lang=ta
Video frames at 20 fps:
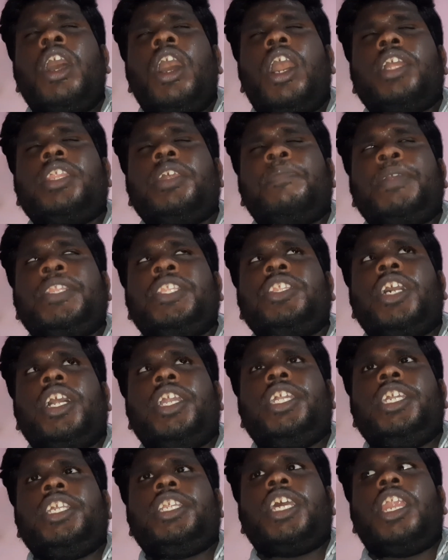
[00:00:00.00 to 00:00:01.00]
அதை பற்றி
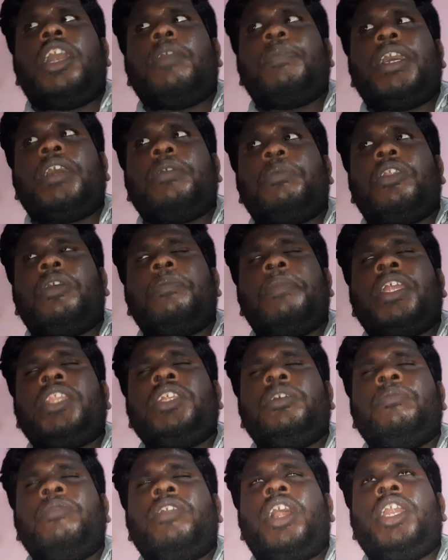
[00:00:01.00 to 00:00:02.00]
தான் டீட்டெயிலாக பார்க்க போகிறோம்
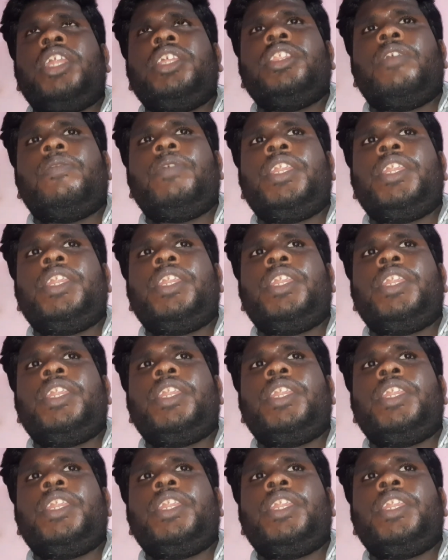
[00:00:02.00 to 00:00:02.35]
அதுக்கு முன்னாடி இந்த